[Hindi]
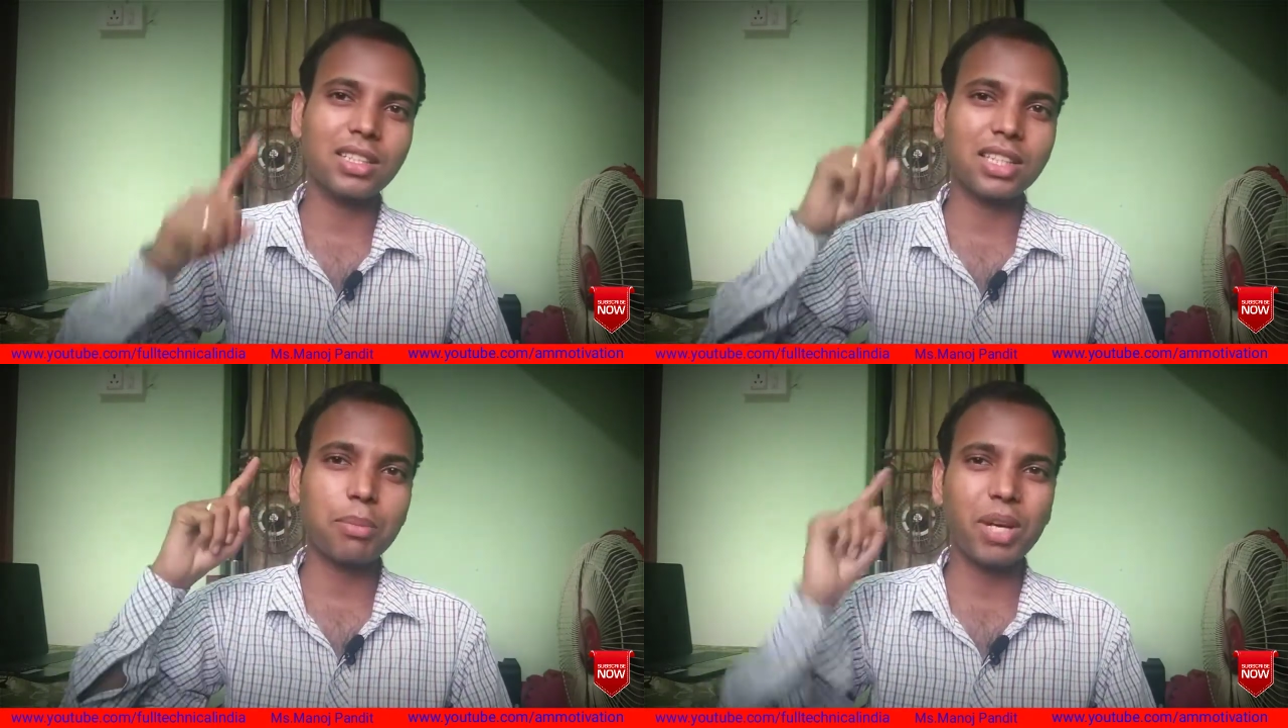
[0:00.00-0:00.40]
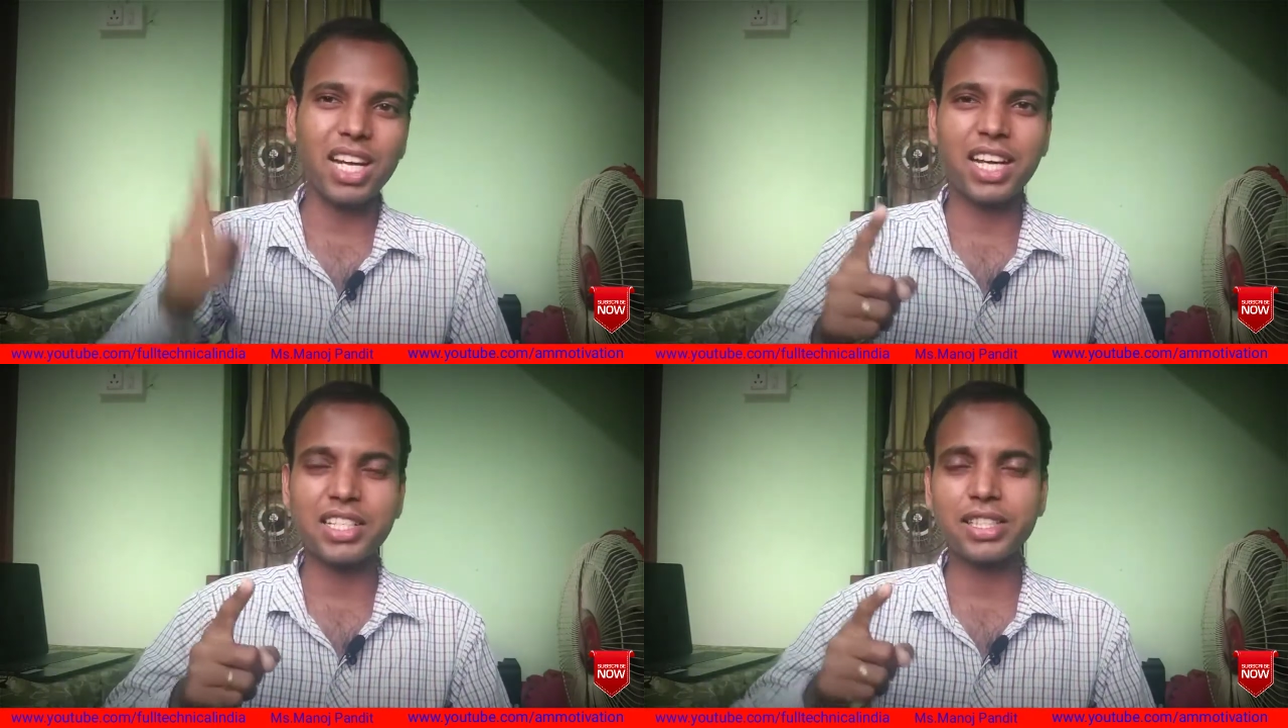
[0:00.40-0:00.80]
सकते हैं
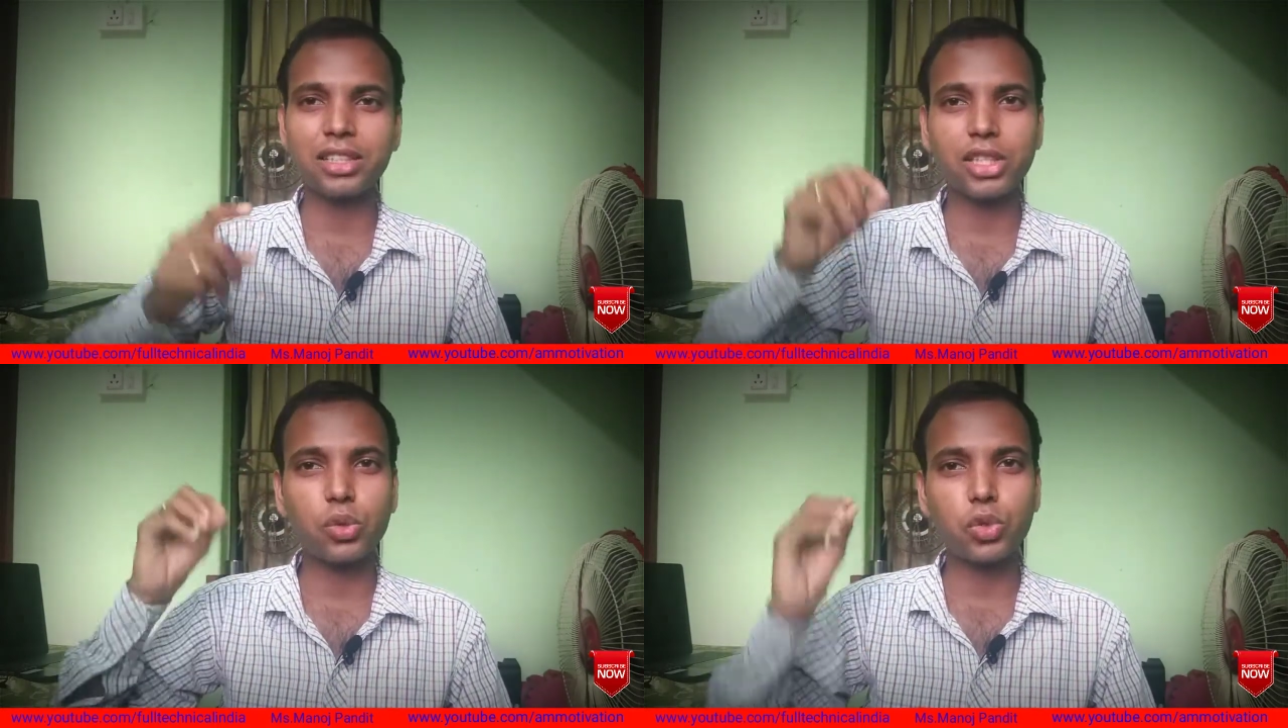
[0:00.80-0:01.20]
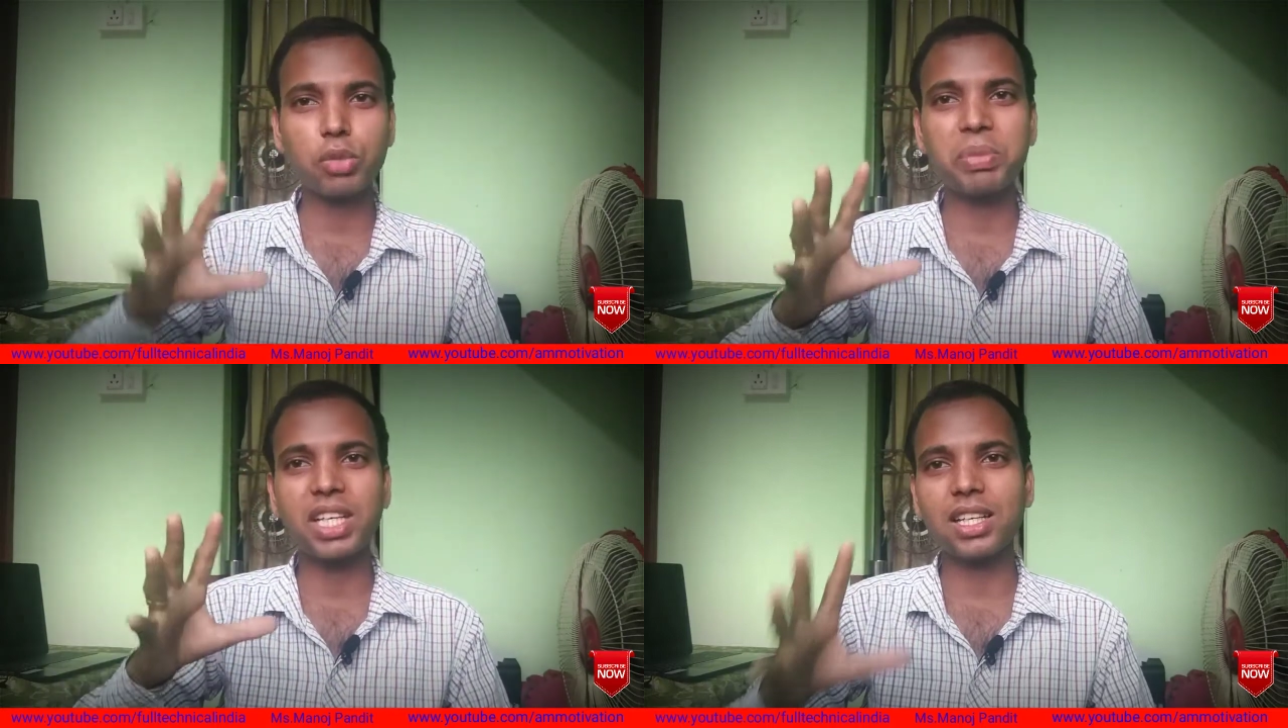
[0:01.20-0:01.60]
बंगला कर सकते हैं
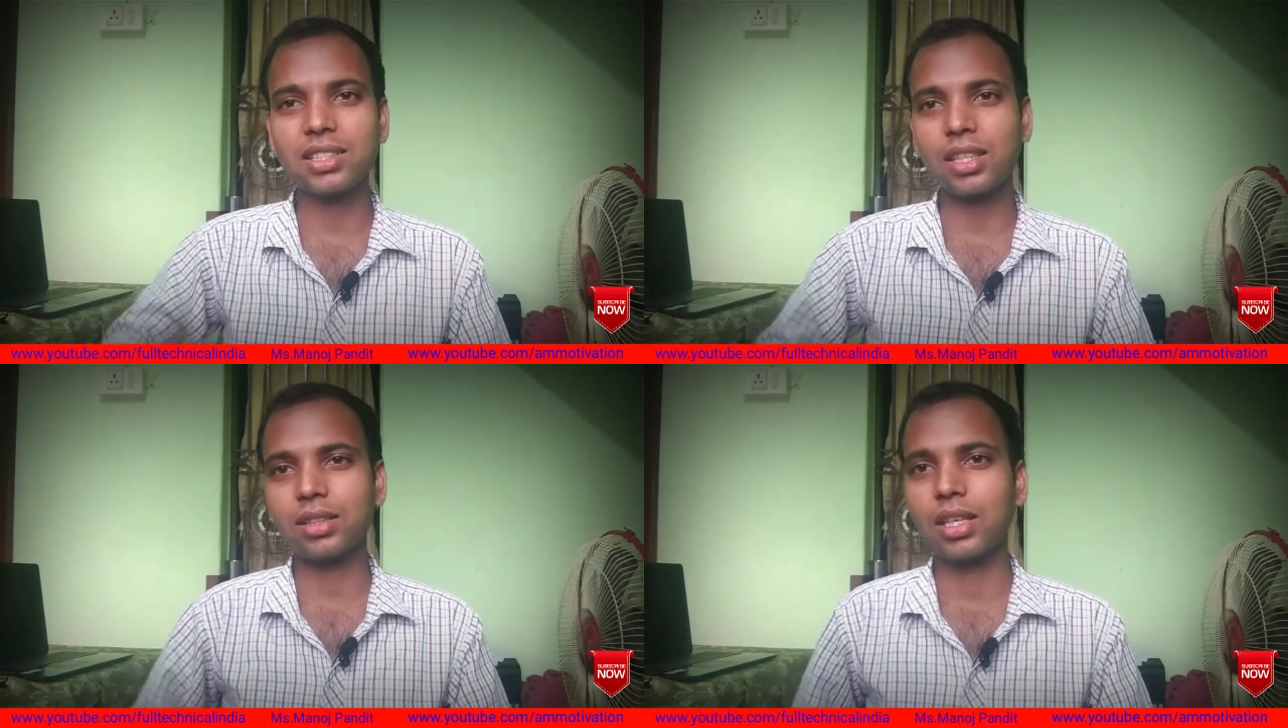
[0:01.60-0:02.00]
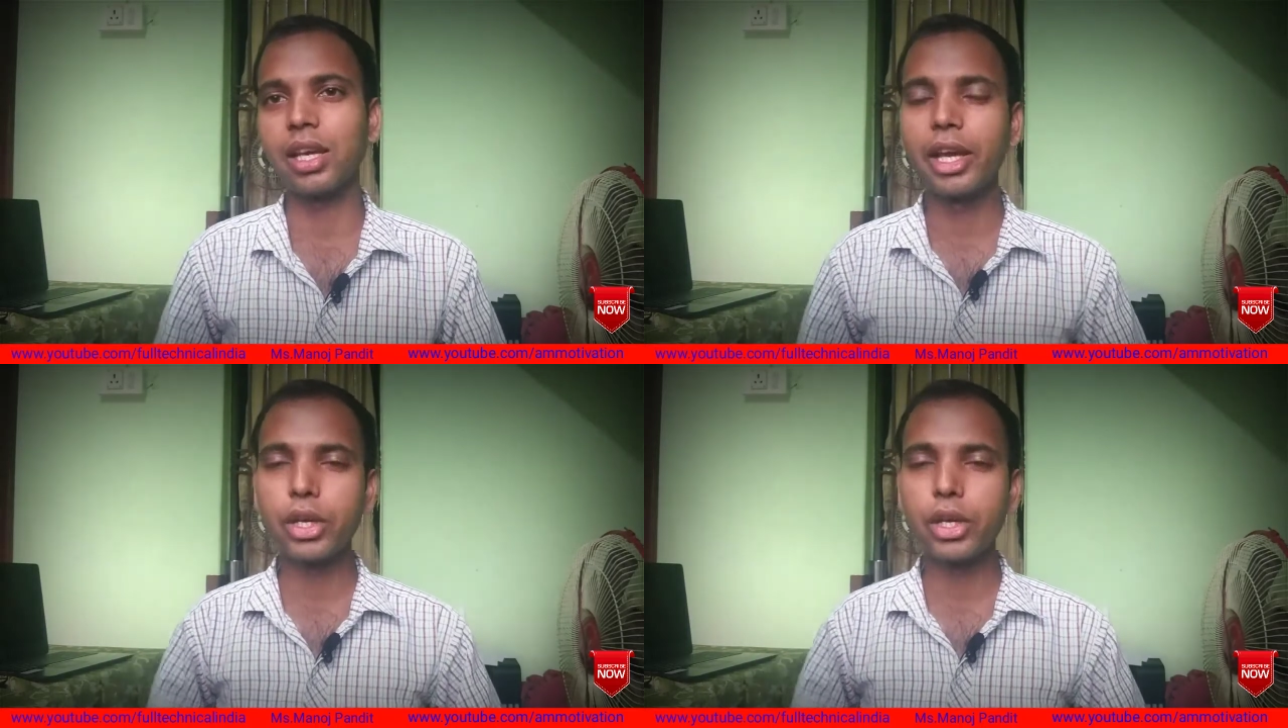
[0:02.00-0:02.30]
कुछ भी कर सकते हैं